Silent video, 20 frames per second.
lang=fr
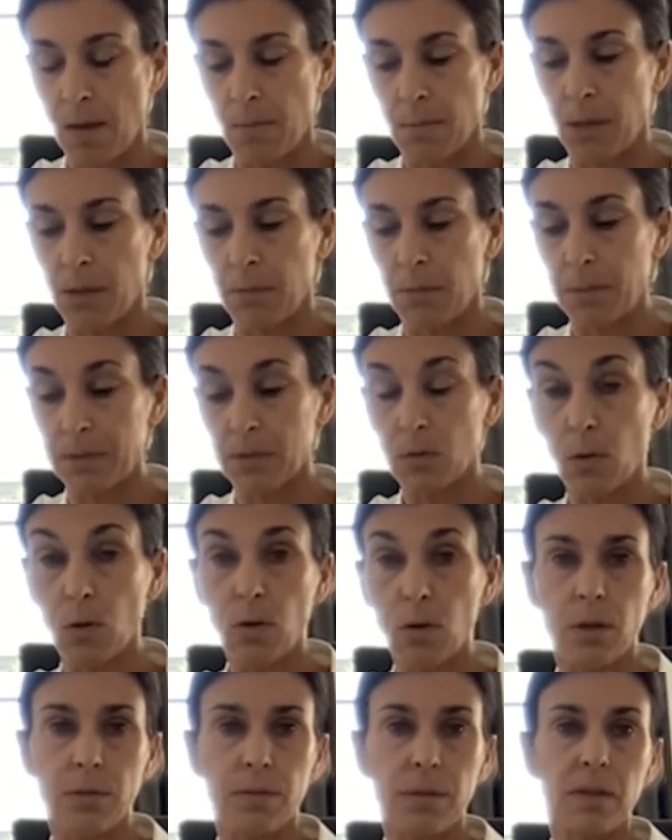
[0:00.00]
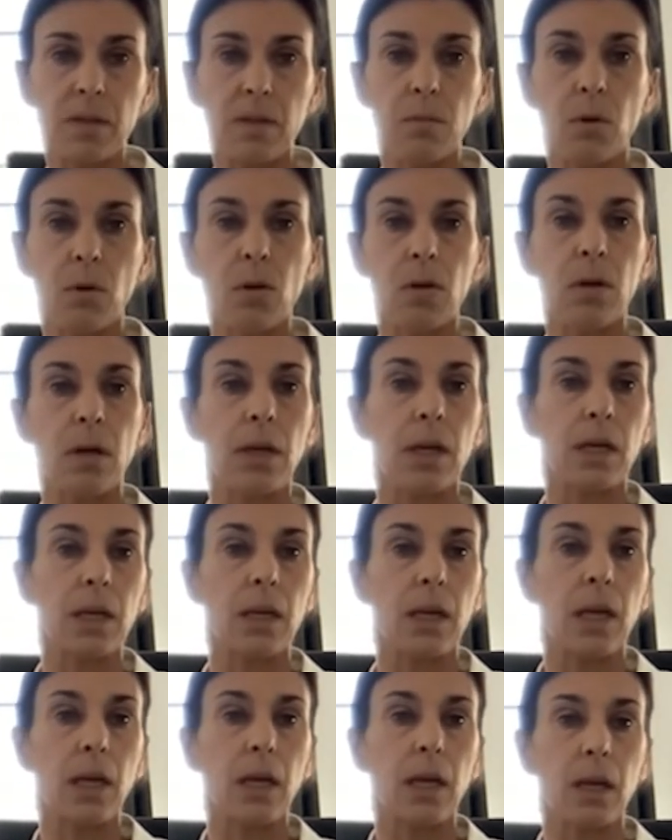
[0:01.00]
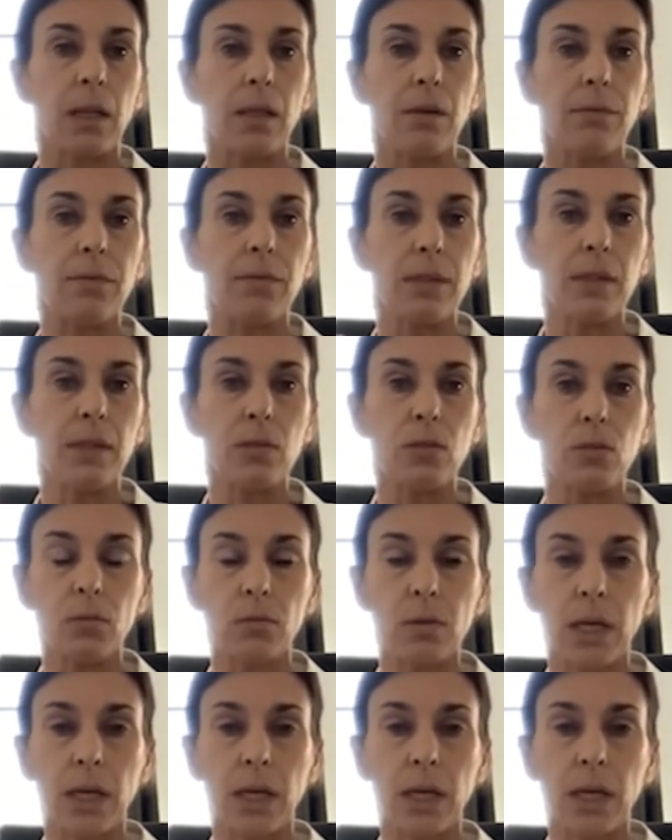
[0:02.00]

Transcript: Mais parce que effectivement, la, définition